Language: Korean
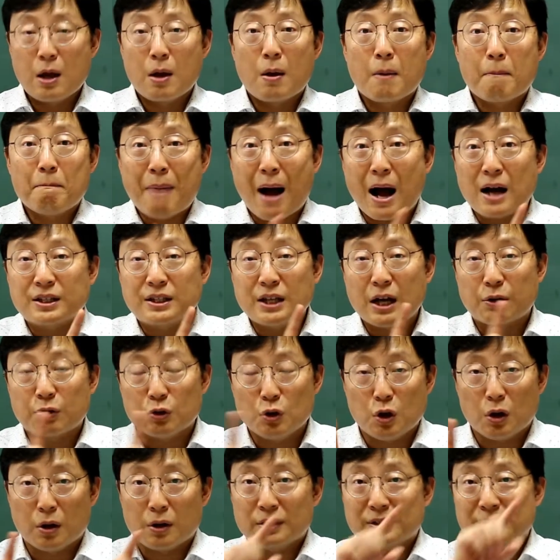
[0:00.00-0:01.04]

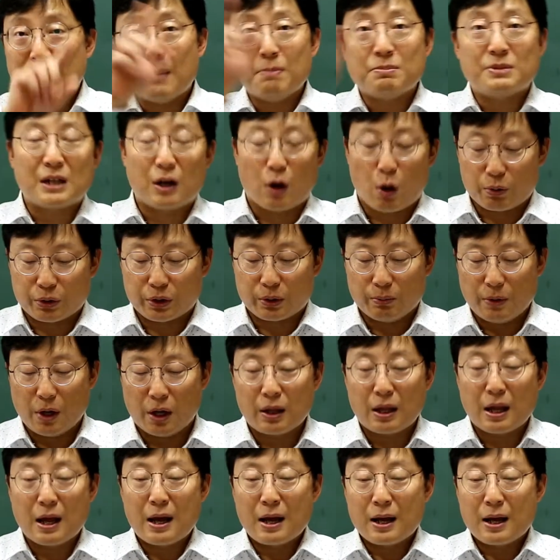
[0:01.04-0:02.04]
박자로 삼자가 없으면